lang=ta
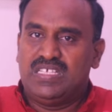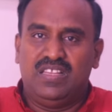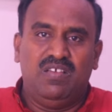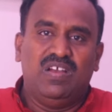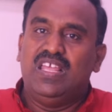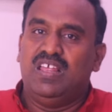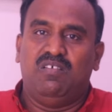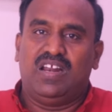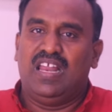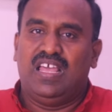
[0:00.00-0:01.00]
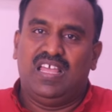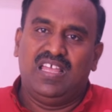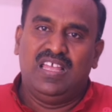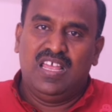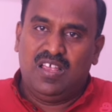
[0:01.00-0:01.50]
பேசுனதே வெளியே வரல
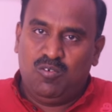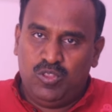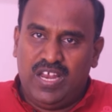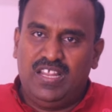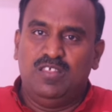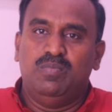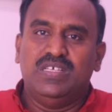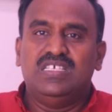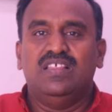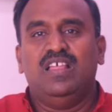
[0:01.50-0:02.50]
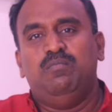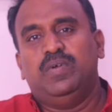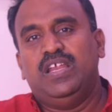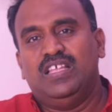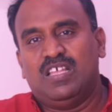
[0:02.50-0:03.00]
உதயநிதி பேசியது தான்
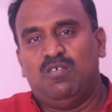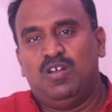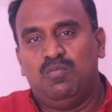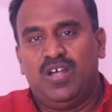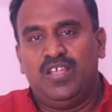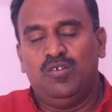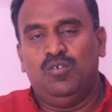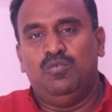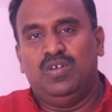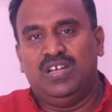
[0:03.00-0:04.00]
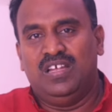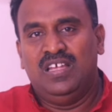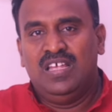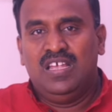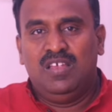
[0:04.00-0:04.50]
பெரிய தவறு மாதிரியும் இவர்
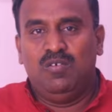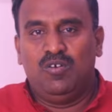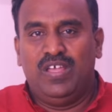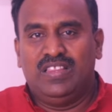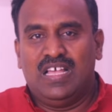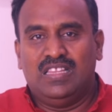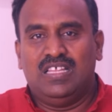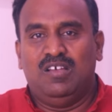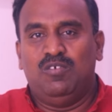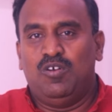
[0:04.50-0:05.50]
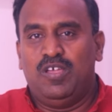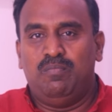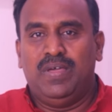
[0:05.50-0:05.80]
இவருடைய தாத்தா இவருடைய